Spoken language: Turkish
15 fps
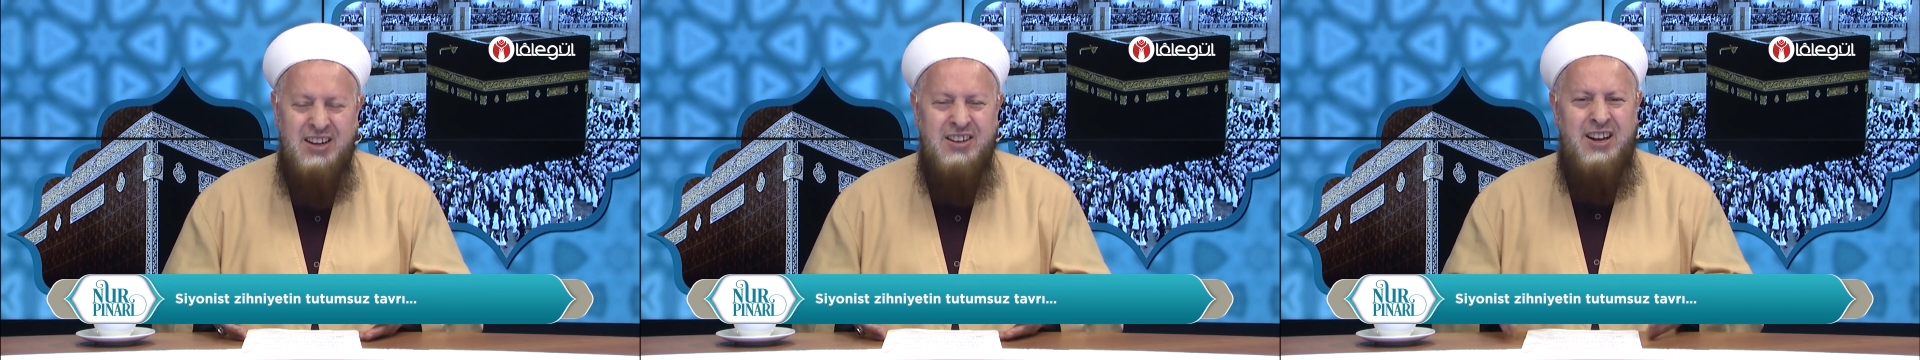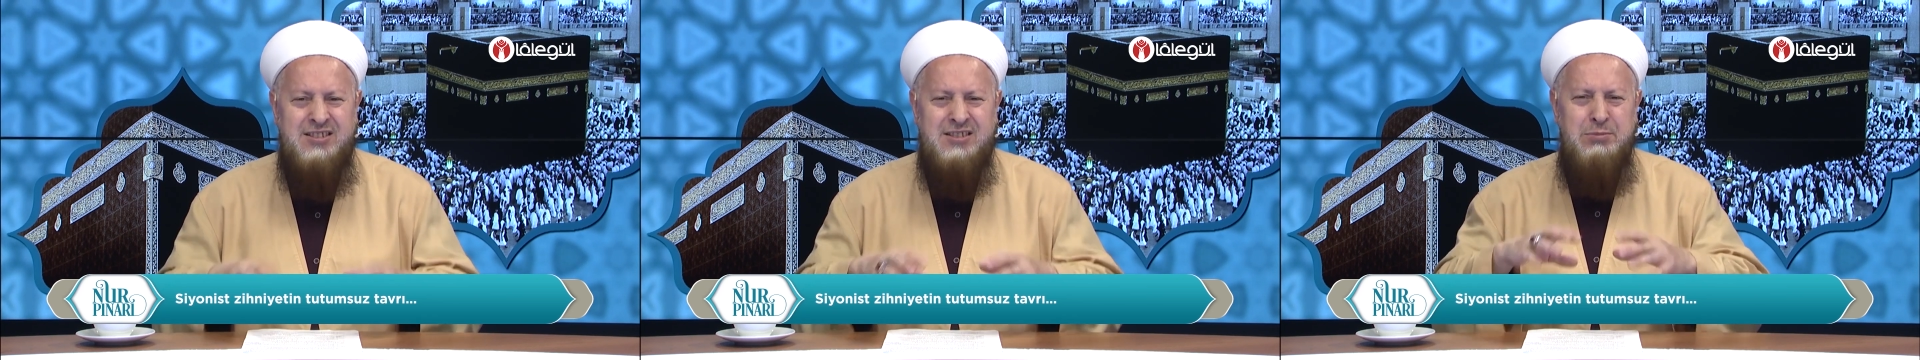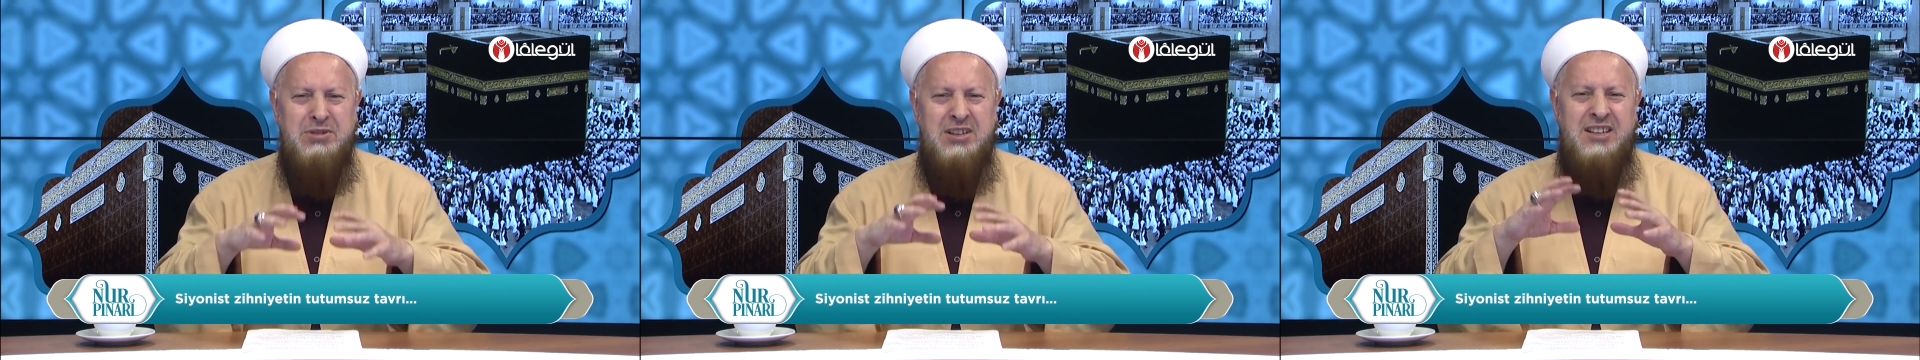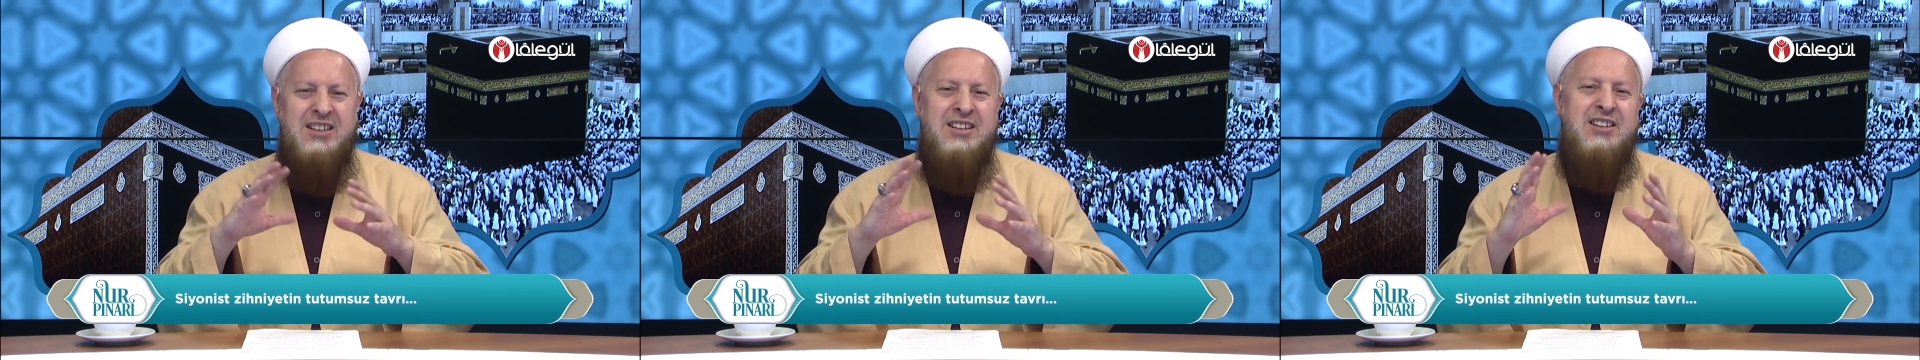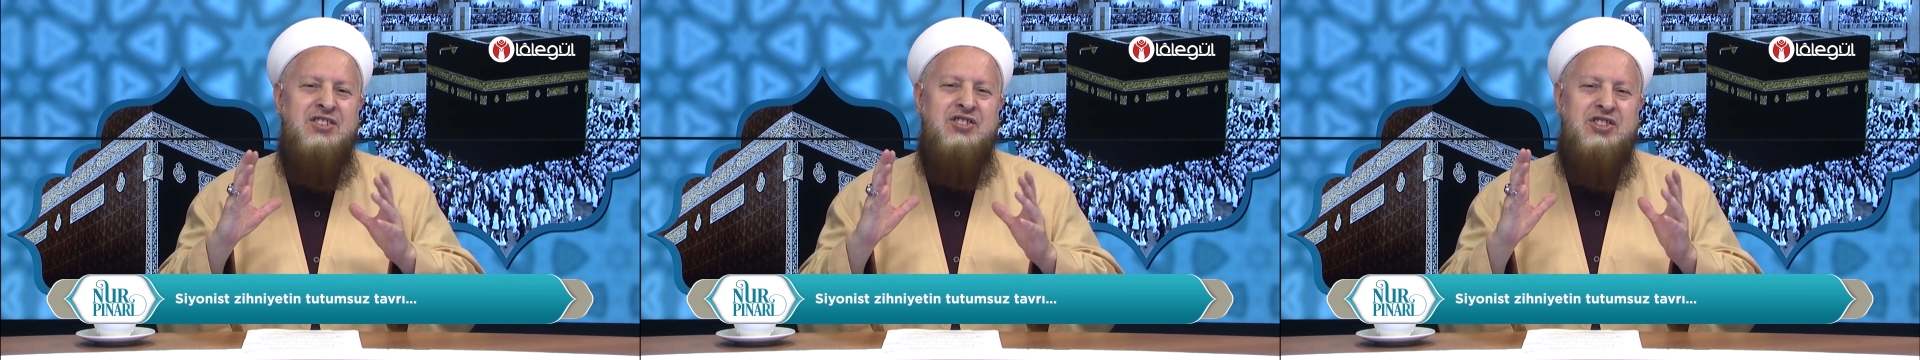Nasıl
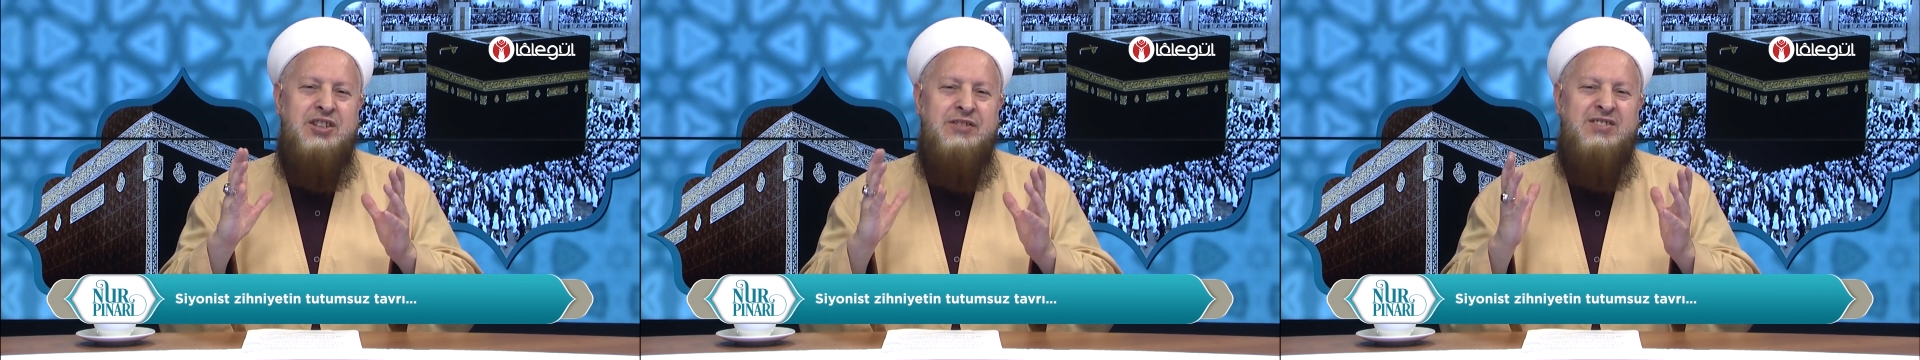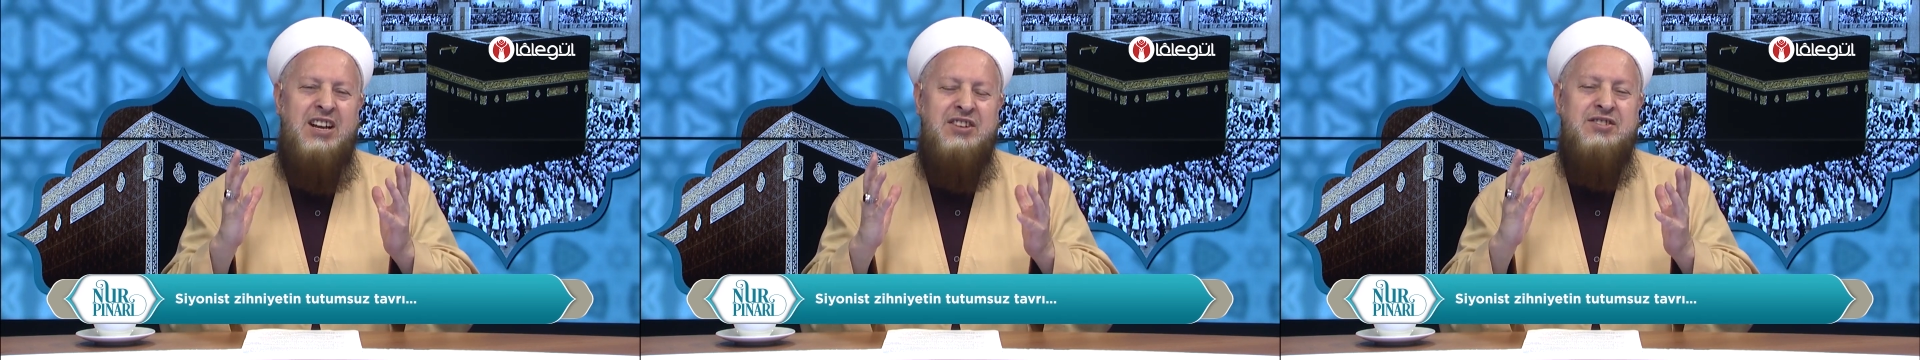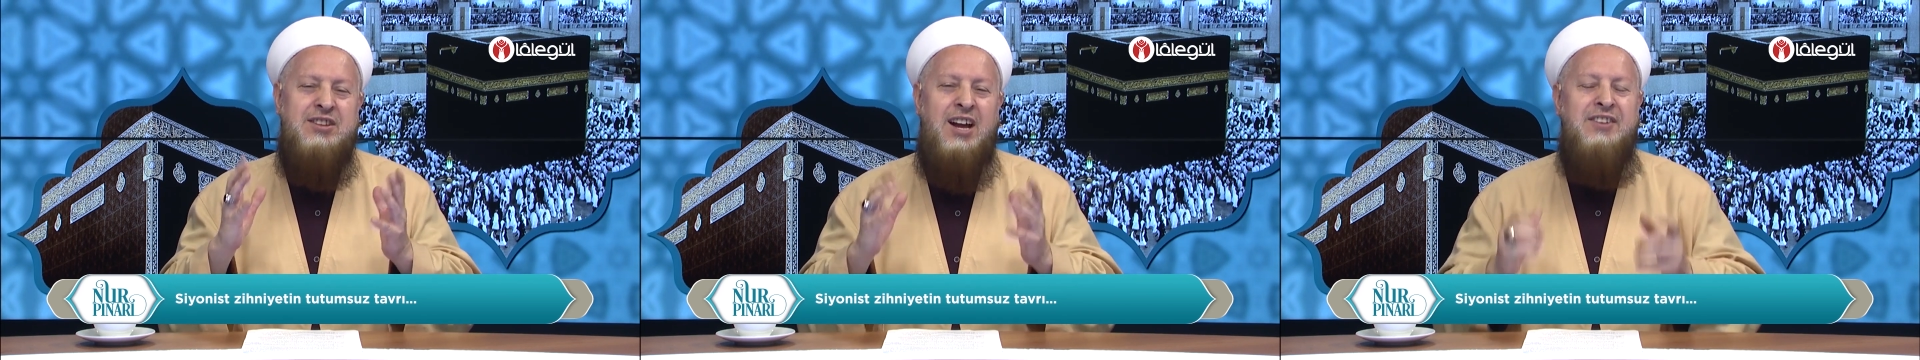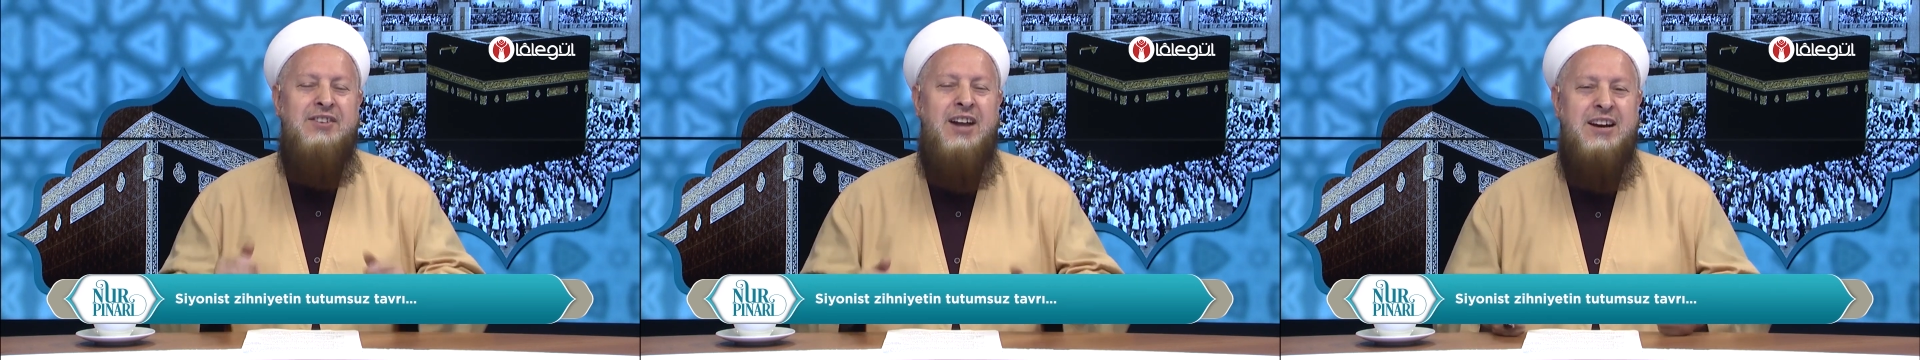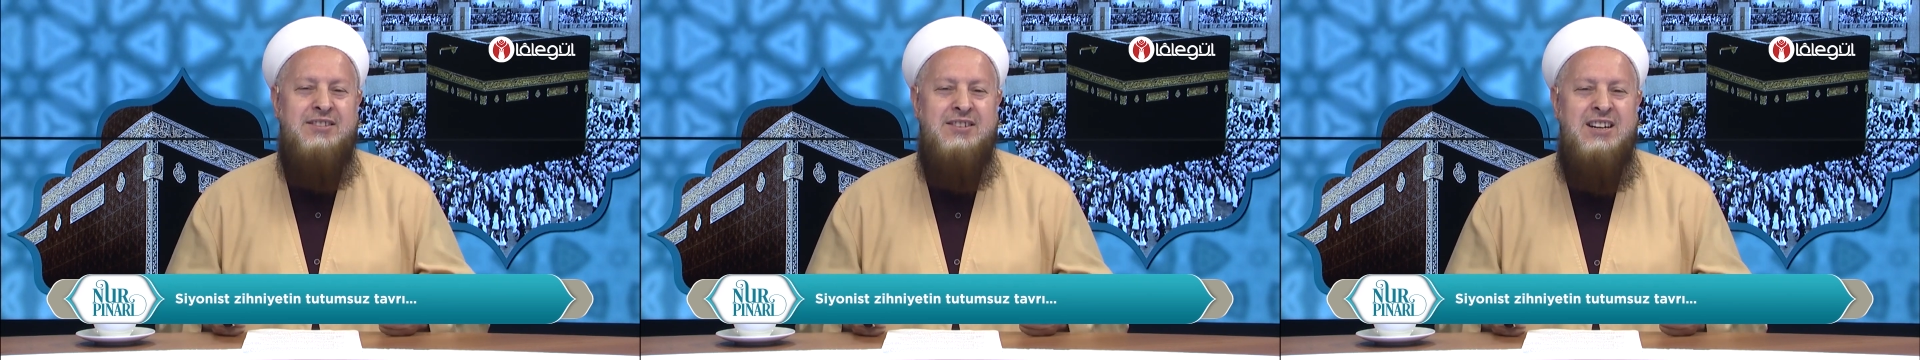bir çifte
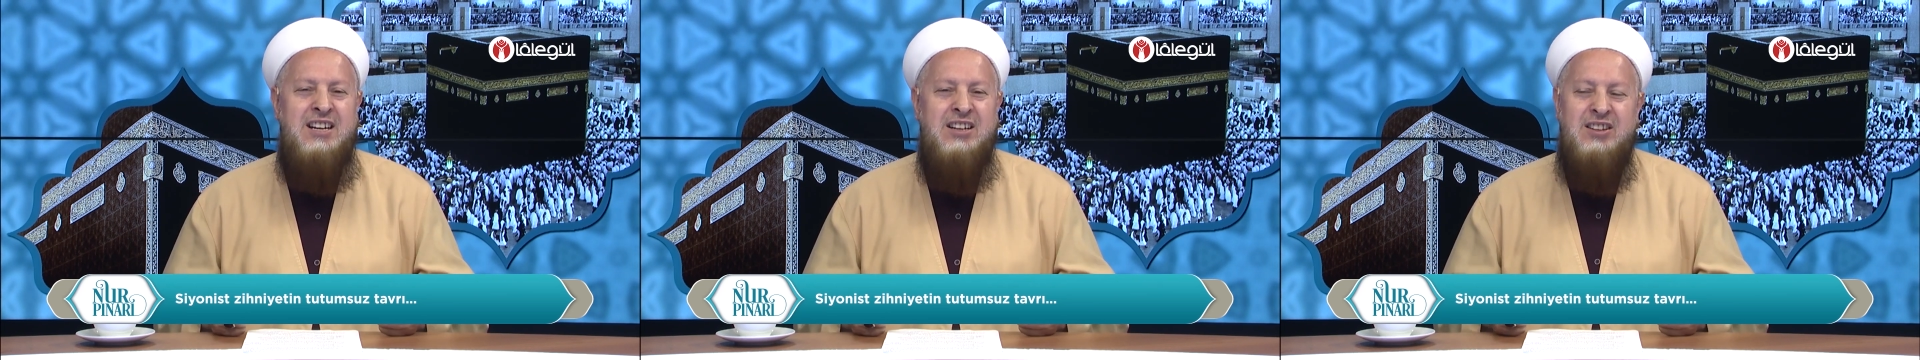standart,